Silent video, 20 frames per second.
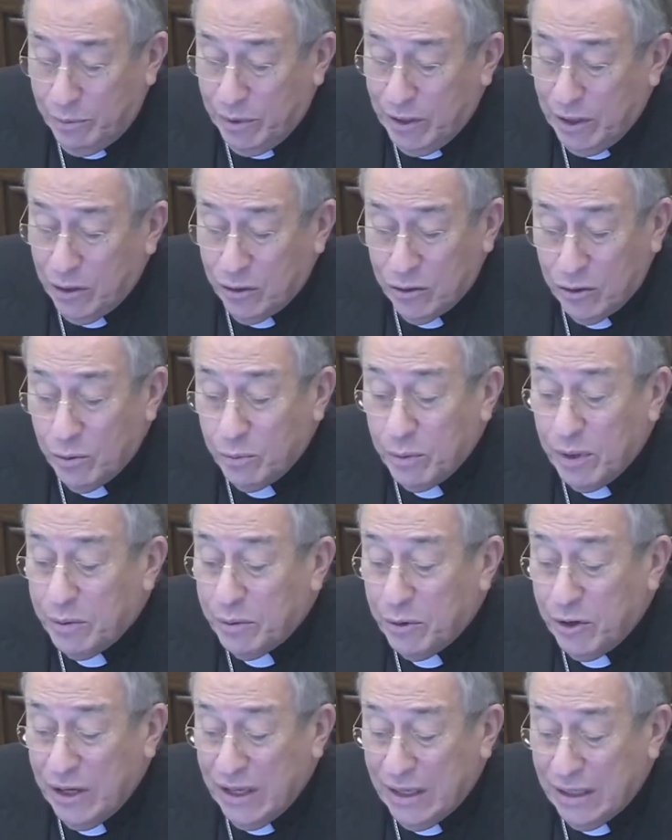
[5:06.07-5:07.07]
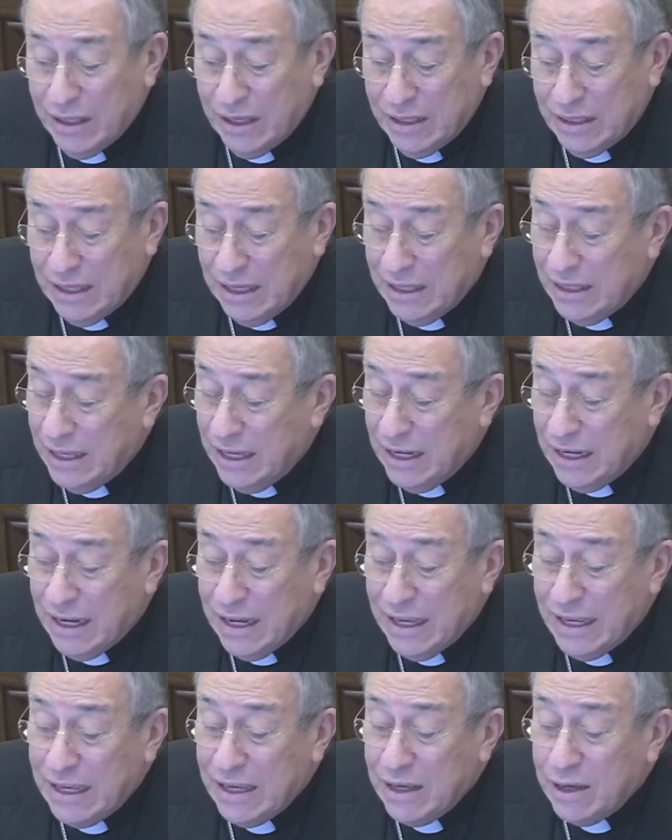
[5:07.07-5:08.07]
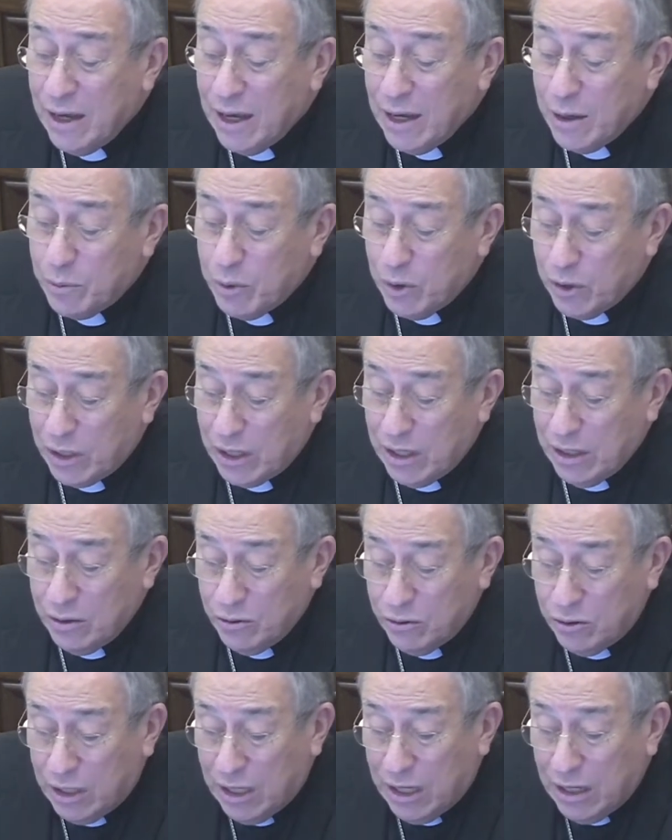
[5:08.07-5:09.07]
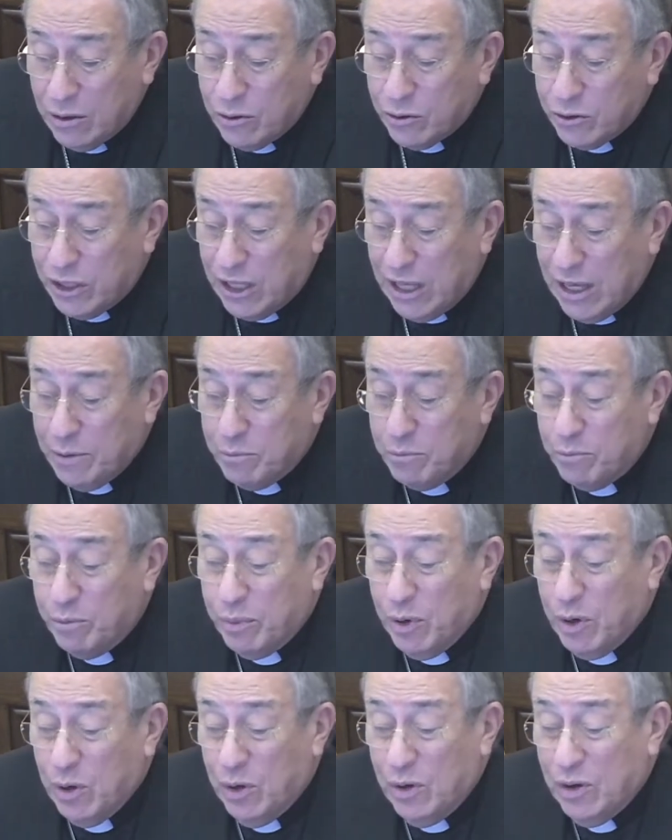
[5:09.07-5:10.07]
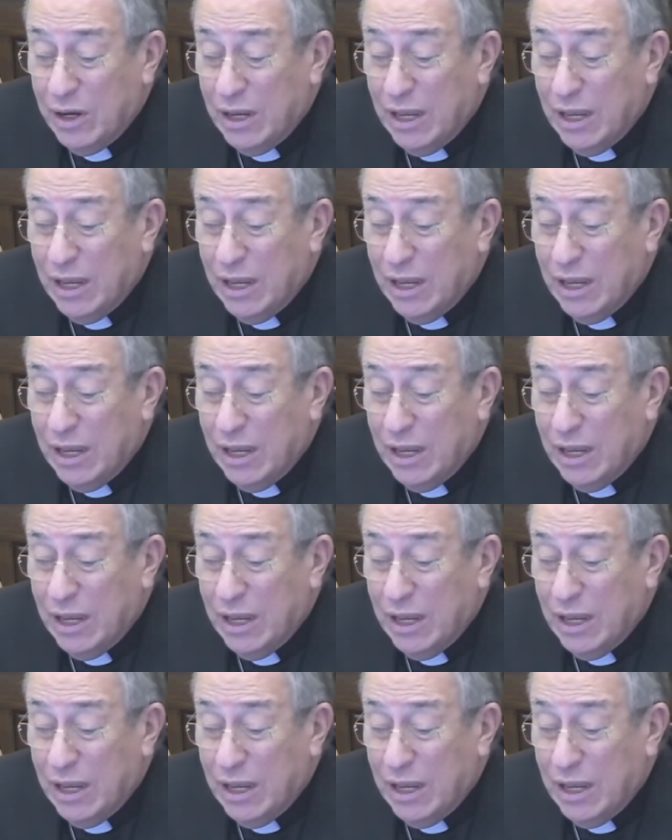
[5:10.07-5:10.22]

pero no me voy a detener ahí porque no tengo tiempo.